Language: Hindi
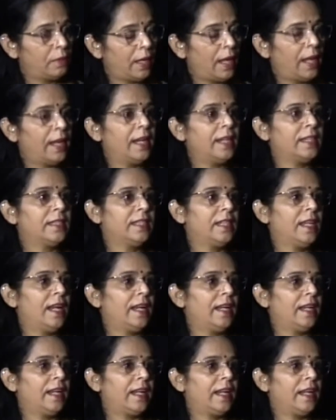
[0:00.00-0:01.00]
एनर्जी
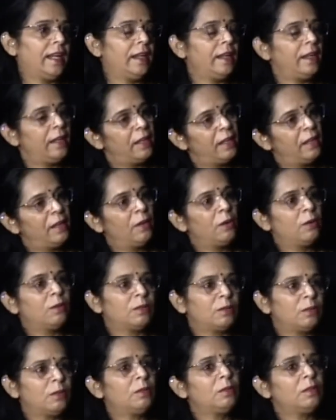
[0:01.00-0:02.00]
लाने के लिए
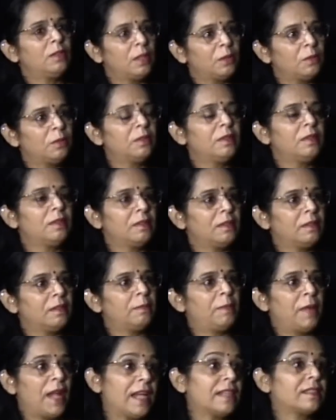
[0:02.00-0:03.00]
उसको तो ज़रूर
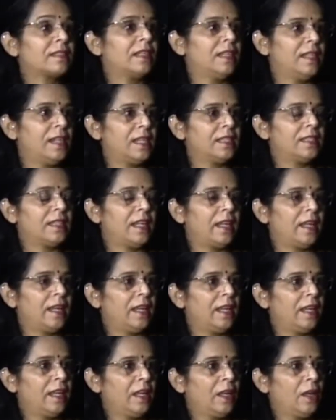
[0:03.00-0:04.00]
प्रयास करना
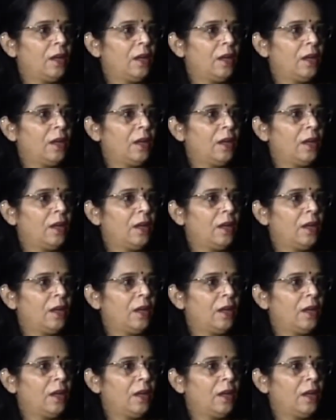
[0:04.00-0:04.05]
चाहिए